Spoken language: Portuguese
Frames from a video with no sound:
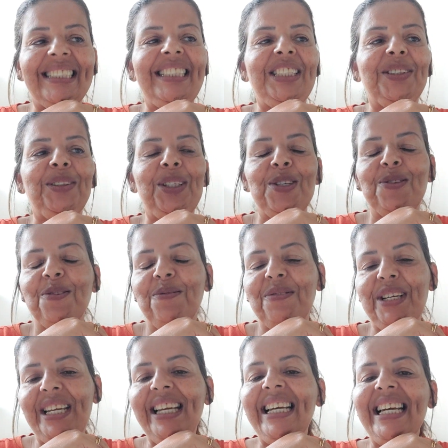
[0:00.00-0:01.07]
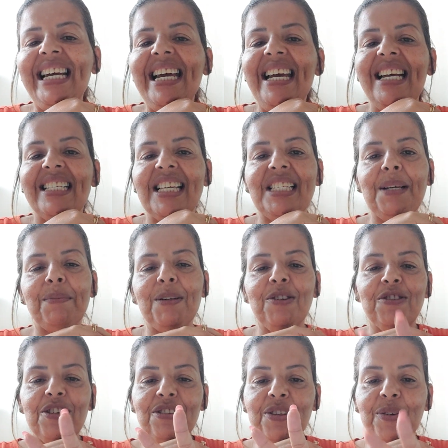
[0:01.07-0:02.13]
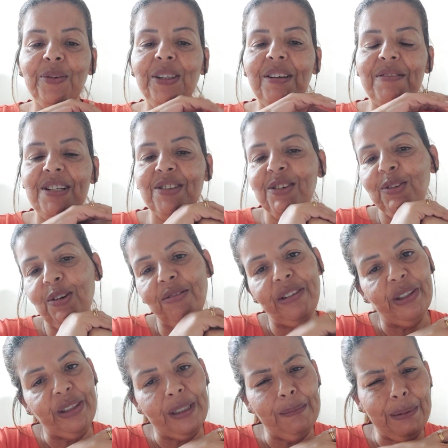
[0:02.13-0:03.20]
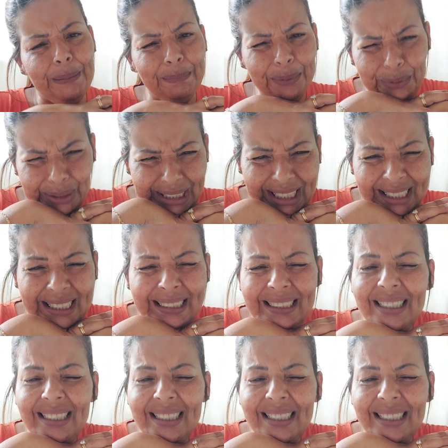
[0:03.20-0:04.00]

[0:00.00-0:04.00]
Aí eu resolvi, essa semana já é a segunda vez que eu dou a volta na Pampulha.